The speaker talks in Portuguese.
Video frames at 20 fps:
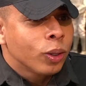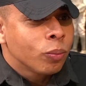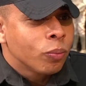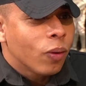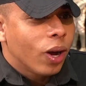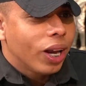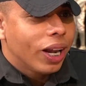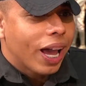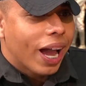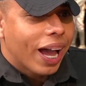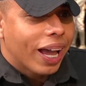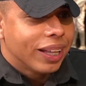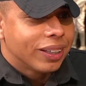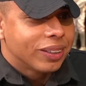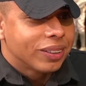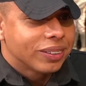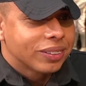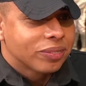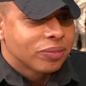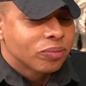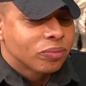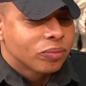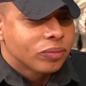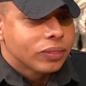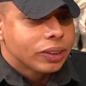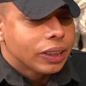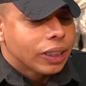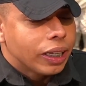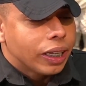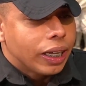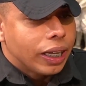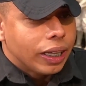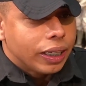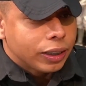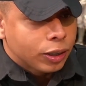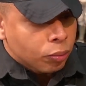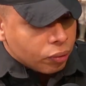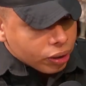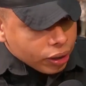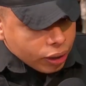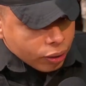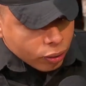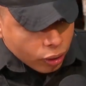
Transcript: molhado. Tava todo molhado. Tipo assim, o um